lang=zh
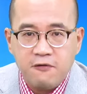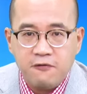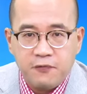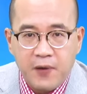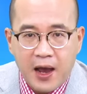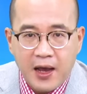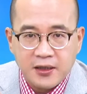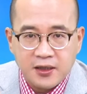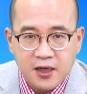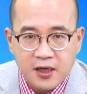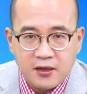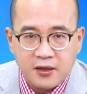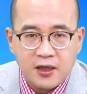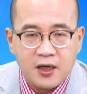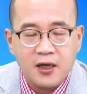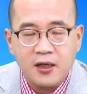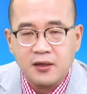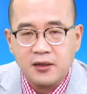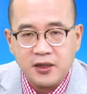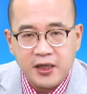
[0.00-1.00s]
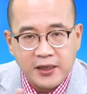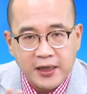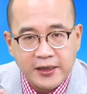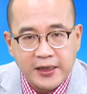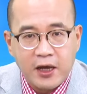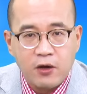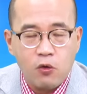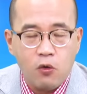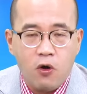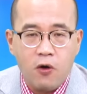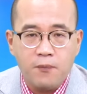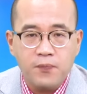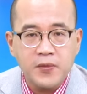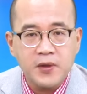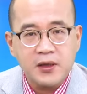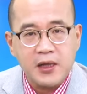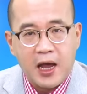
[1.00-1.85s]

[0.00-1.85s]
发生的简单带过。